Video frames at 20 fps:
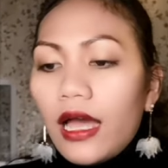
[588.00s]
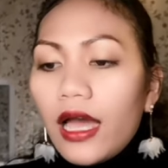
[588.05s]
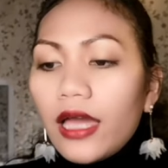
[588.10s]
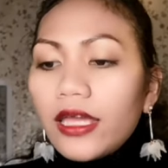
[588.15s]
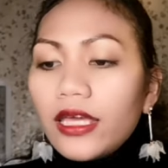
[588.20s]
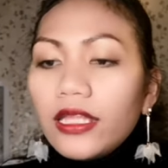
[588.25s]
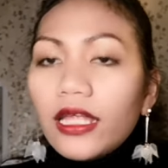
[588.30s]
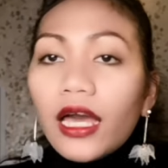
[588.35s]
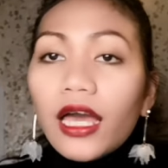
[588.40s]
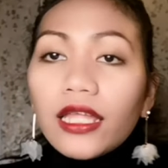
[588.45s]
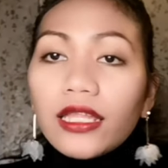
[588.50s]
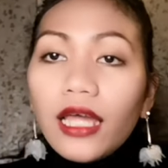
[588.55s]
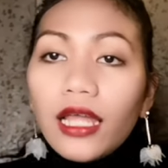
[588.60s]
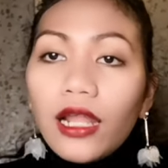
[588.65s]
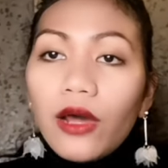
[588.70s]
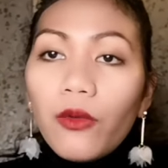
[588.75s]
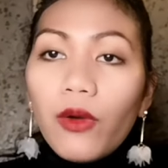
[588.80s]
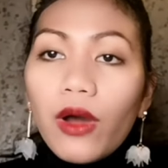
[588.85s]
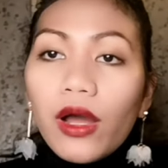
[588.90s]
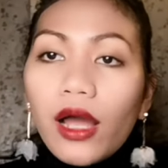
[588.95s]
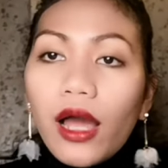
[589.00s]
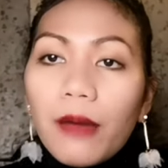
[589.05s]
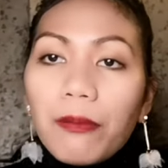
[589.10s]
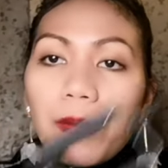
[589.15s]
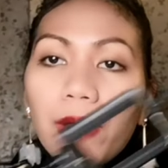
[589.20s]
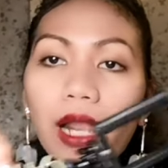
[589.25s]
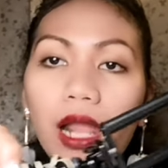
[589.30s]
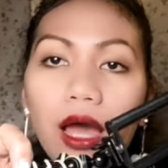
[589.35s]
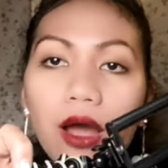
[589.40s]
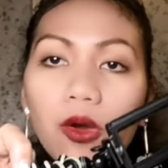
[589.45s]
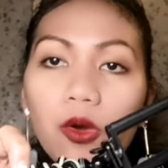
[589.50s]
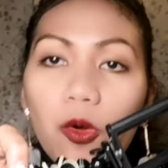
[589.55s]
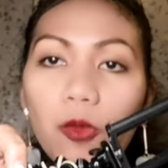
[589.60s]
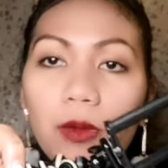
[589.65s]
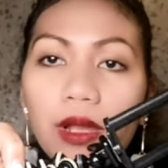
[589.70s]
Ayan, nakadalawa nga pala akong